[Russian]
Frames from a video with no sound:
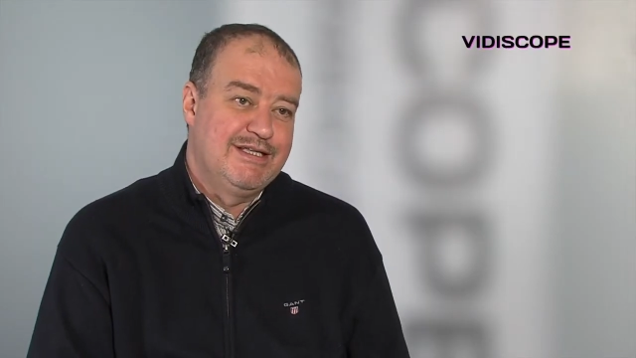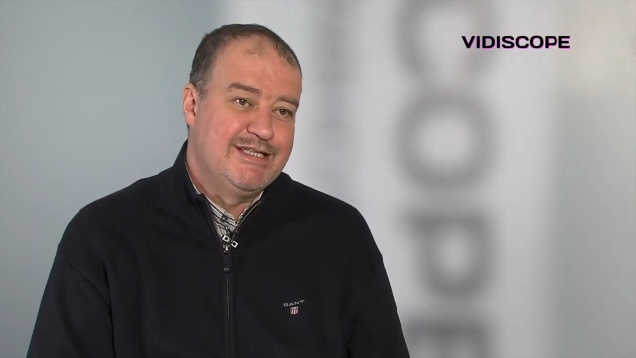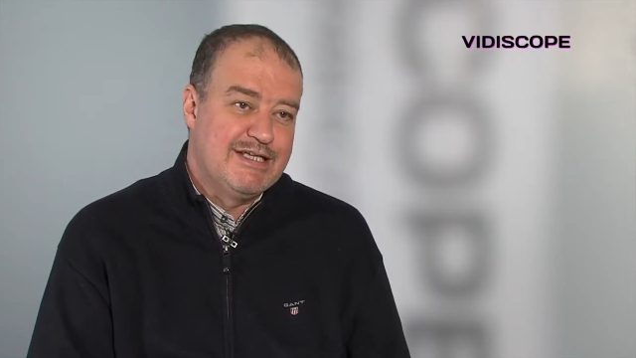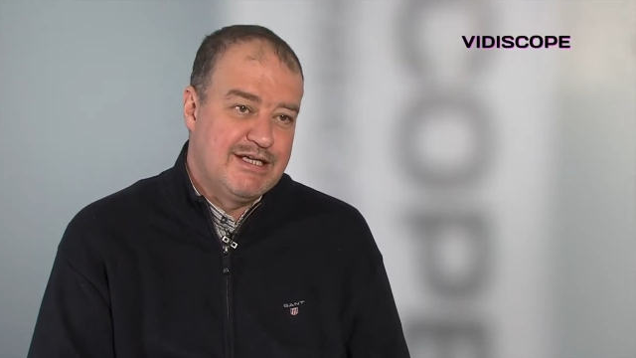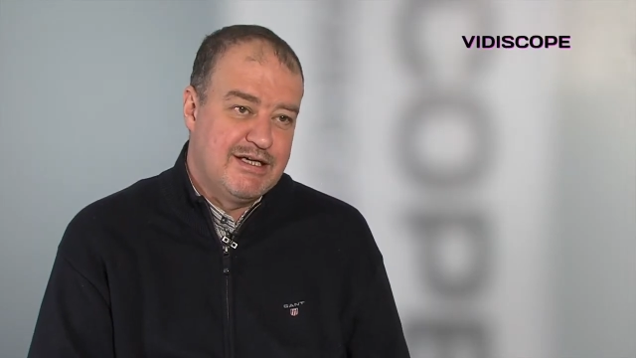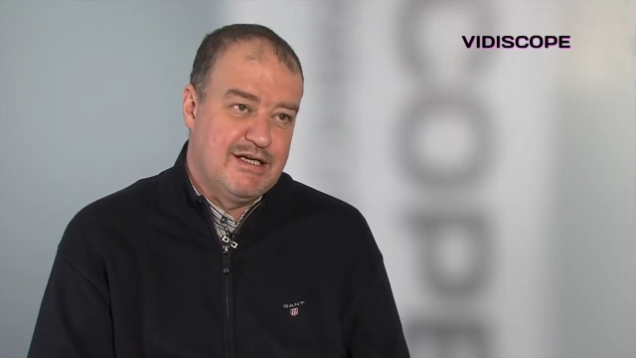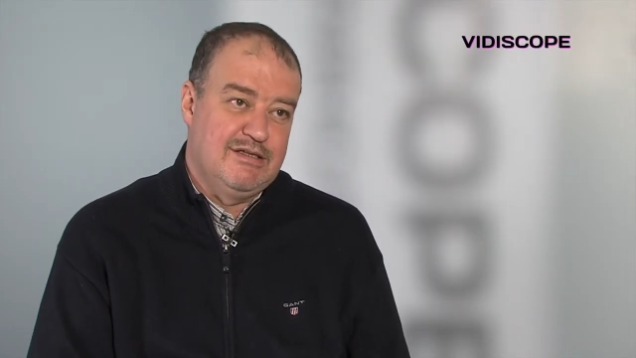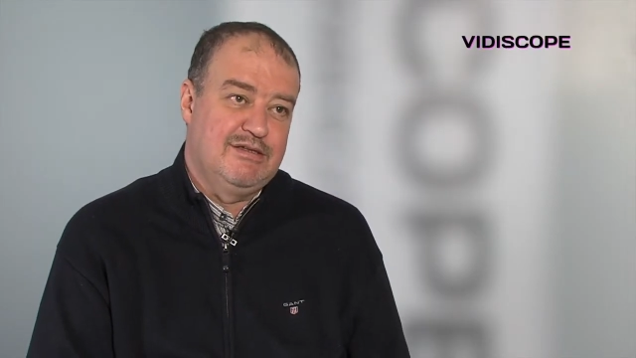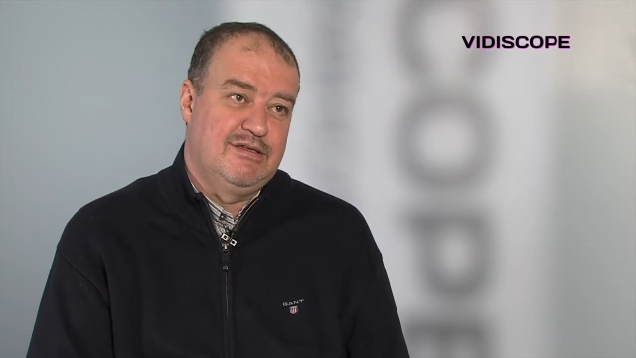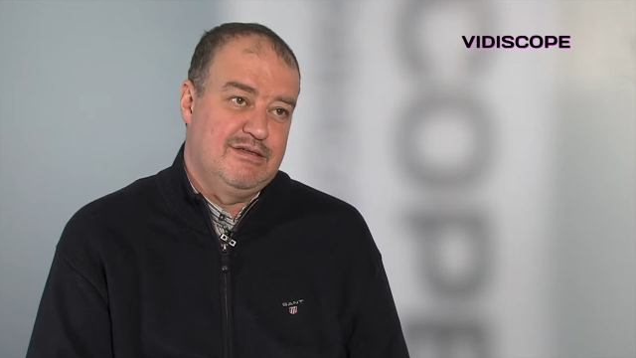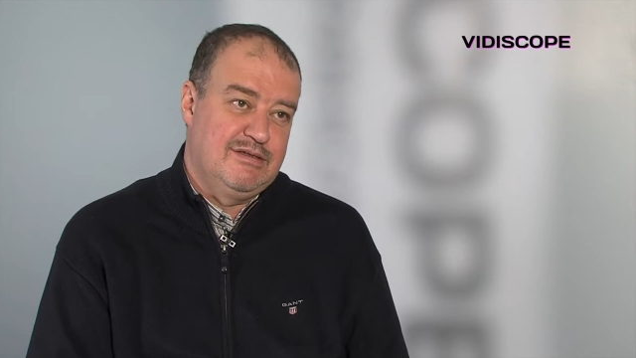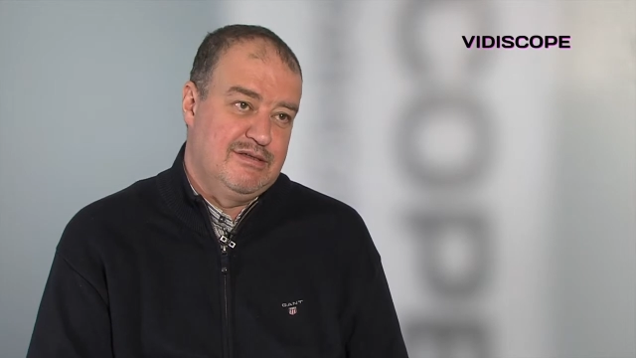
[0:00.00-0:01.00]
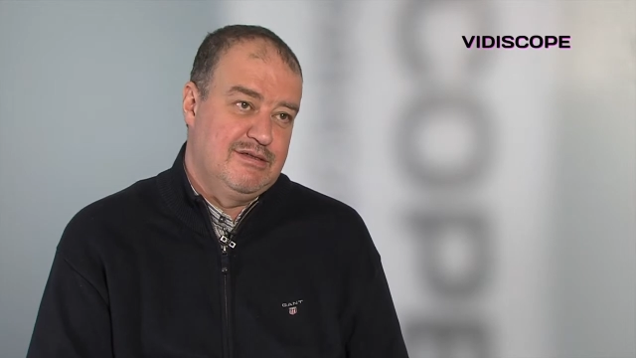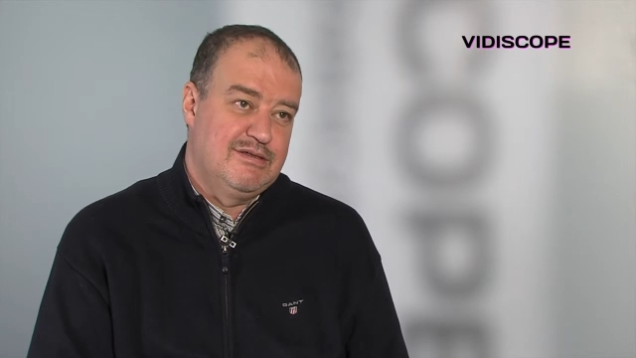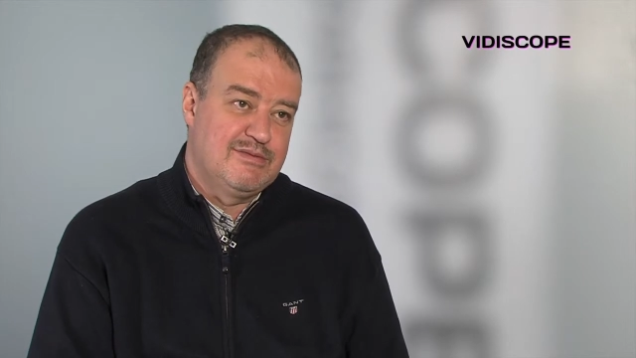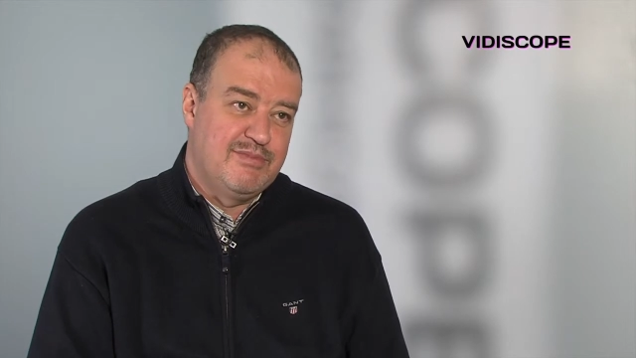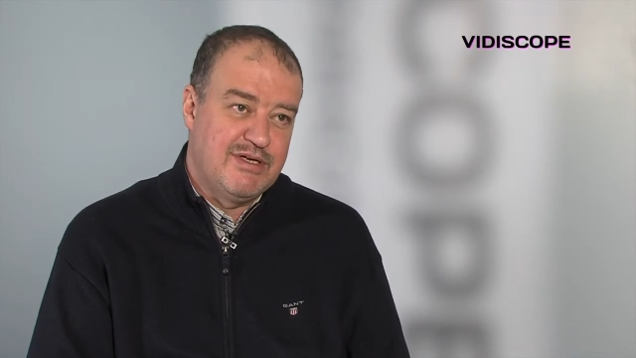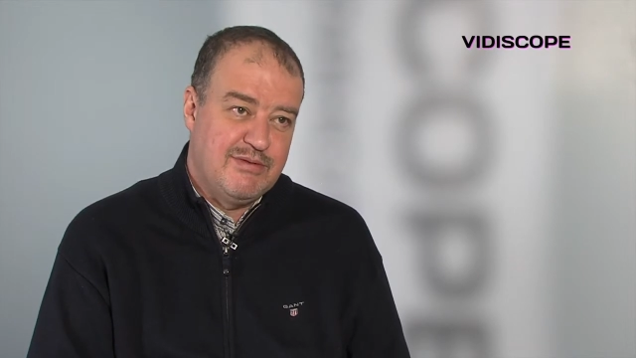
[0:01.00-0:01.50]
деликатно,
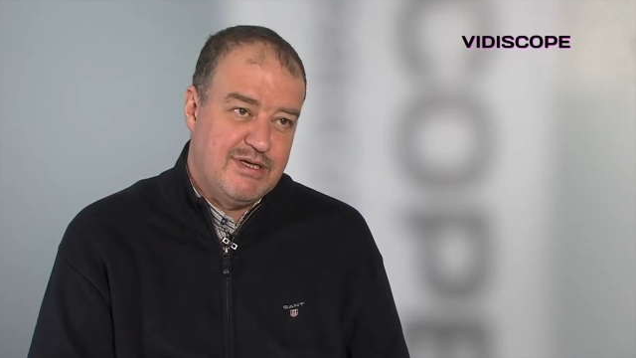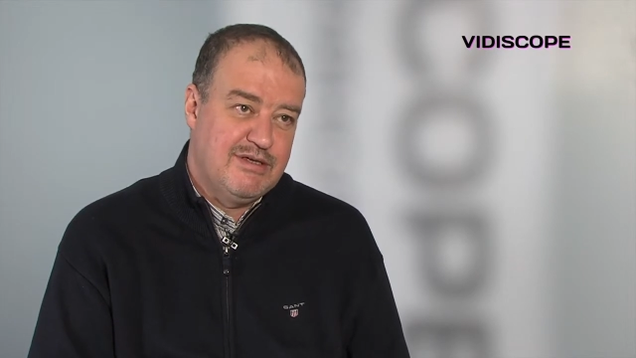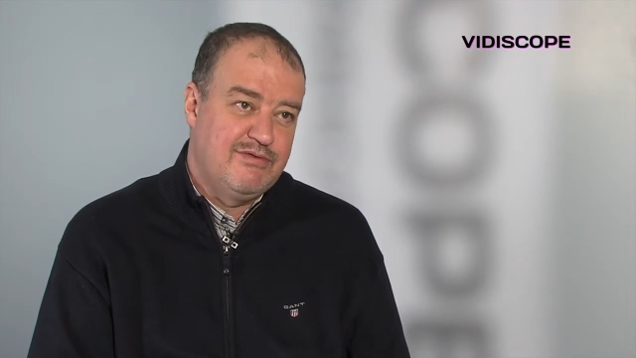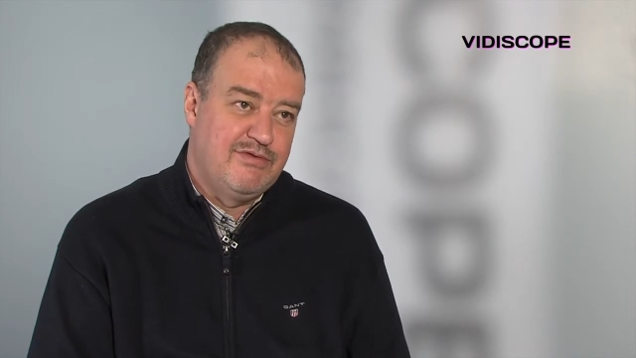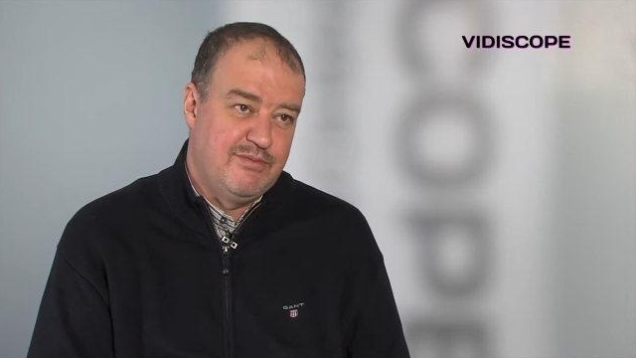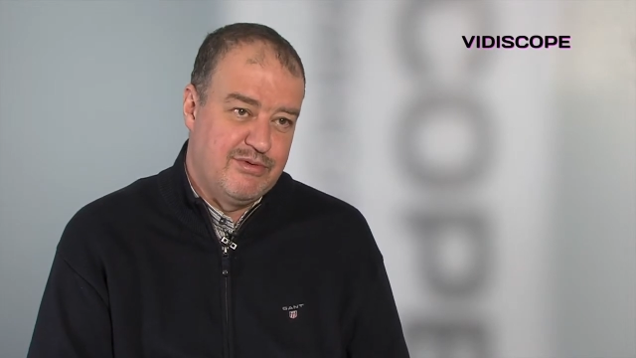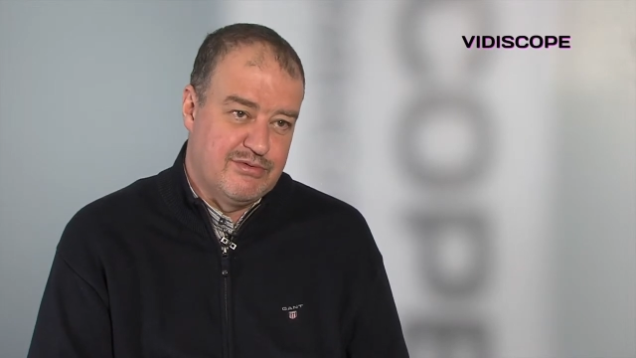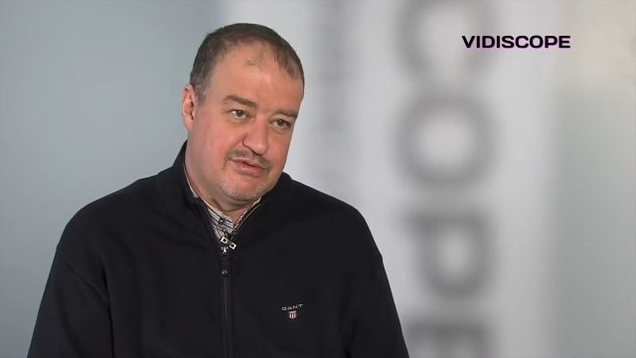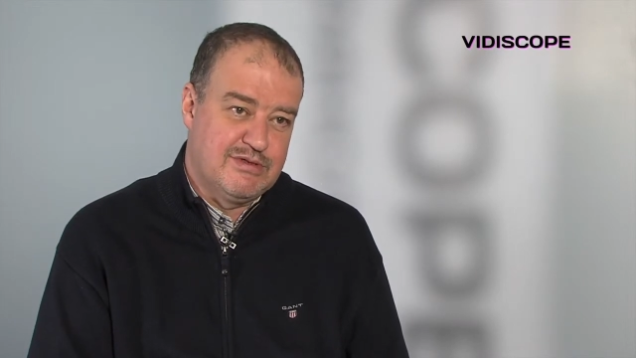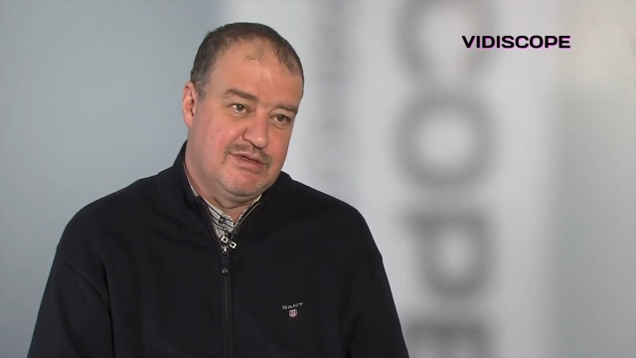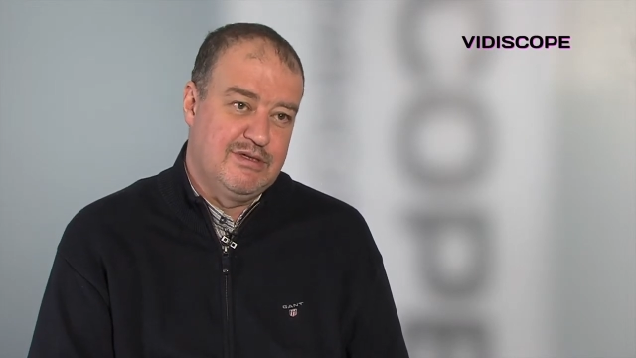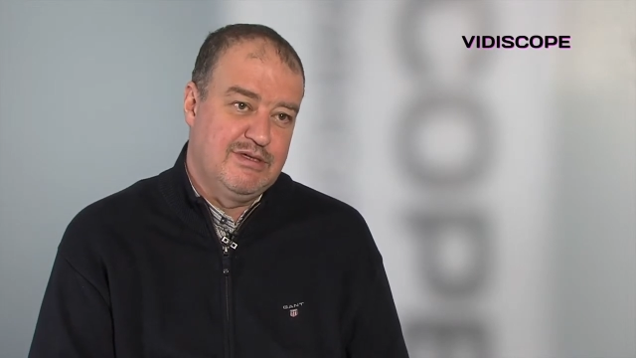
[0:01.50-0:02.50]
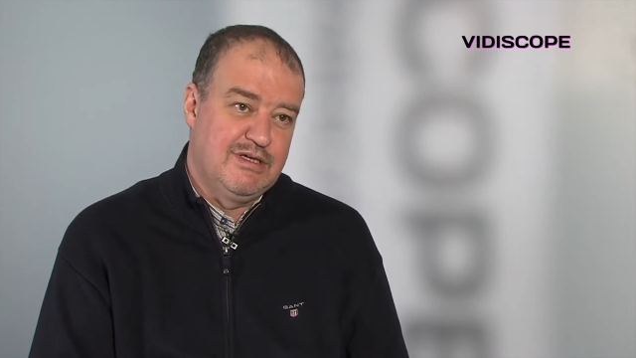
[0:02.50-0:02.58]
с пониманием вопроса,